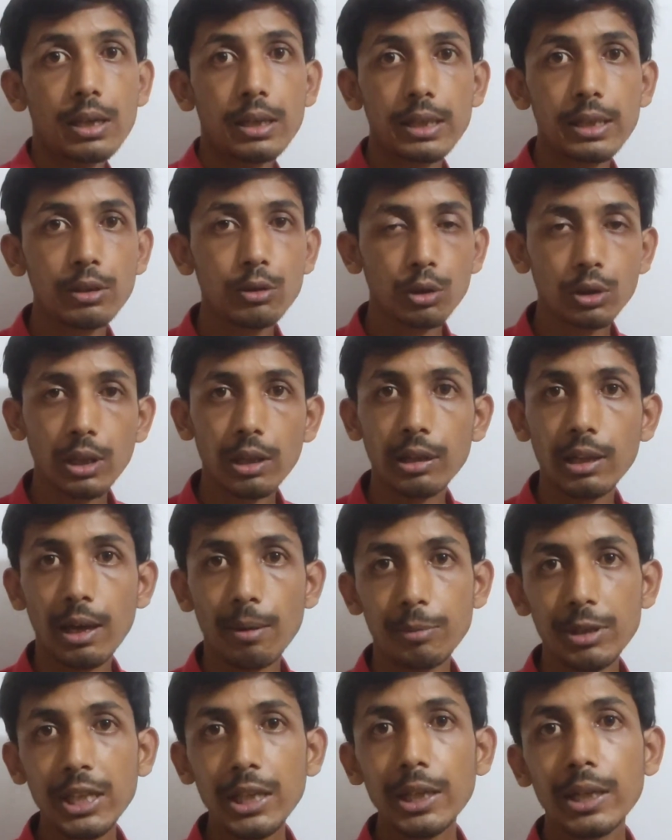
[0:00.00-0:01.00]
কি ধরতেছি
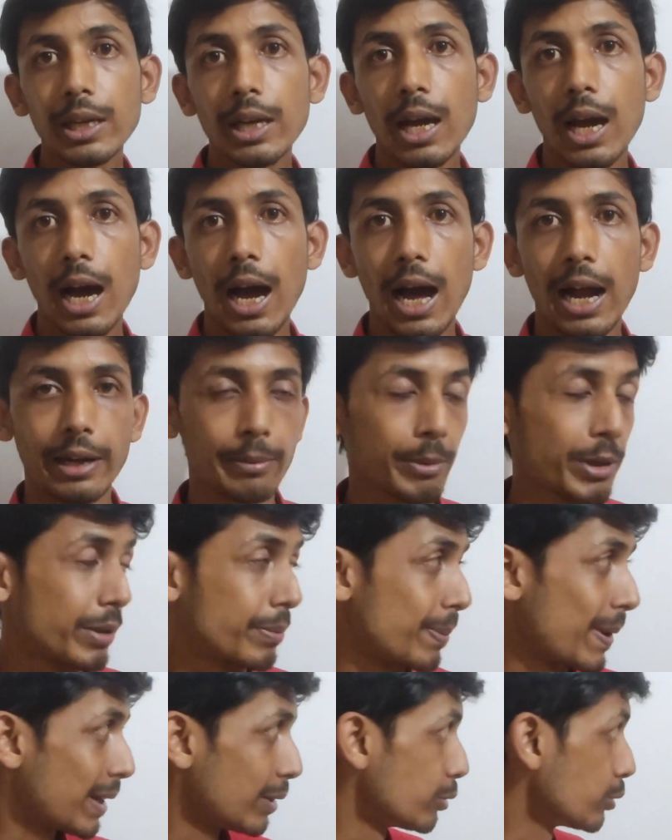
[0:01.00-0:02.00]
আমি আরএমএস
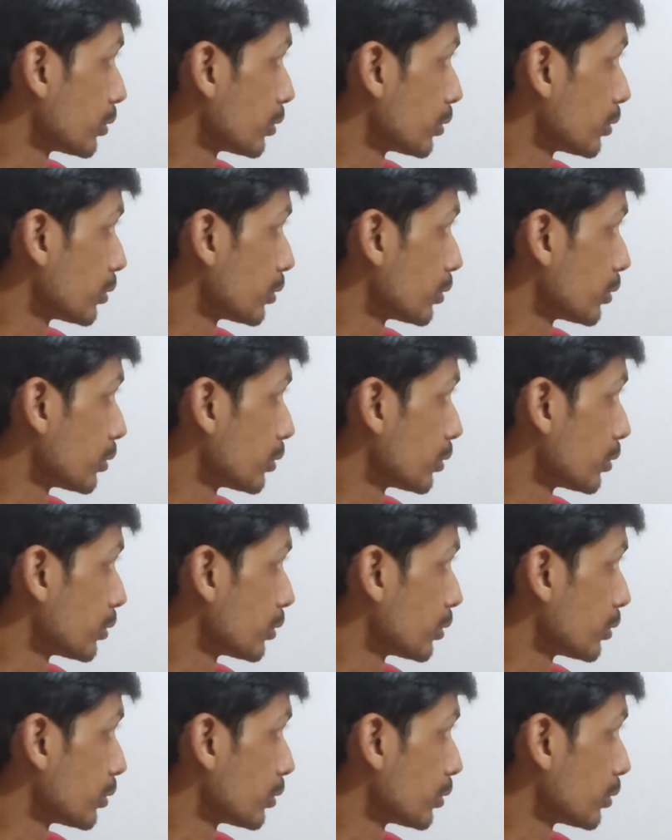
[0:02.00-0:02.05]
ভ্যালু